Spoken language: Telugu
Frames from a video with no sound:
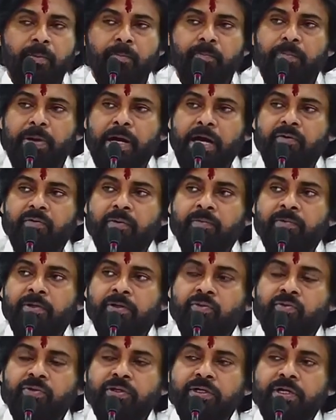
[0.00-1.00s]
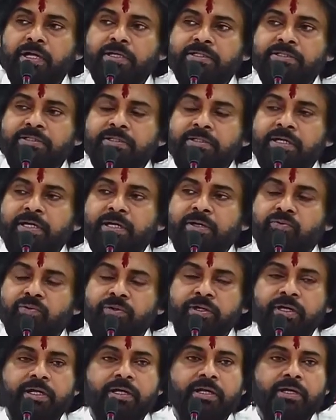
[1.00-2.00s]
భావంలో ఉండాల్సిన
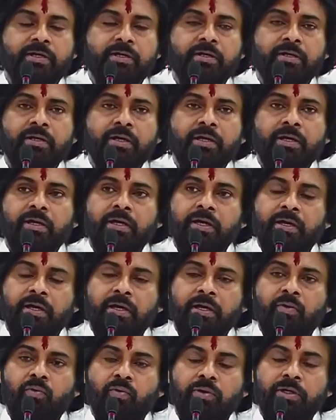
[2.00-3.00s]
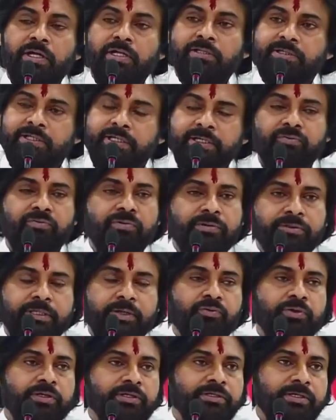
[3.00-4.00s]
ఉండే ఉన్న తీవ్ర
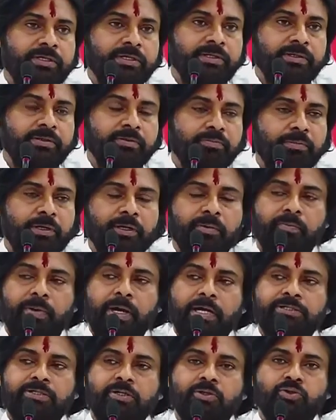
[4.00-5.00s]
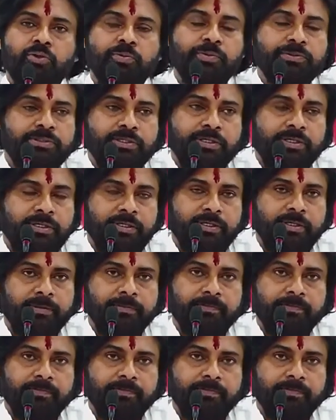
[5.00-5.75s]
తీవ్రత మనకు భాషలో చూపించక్కర్ల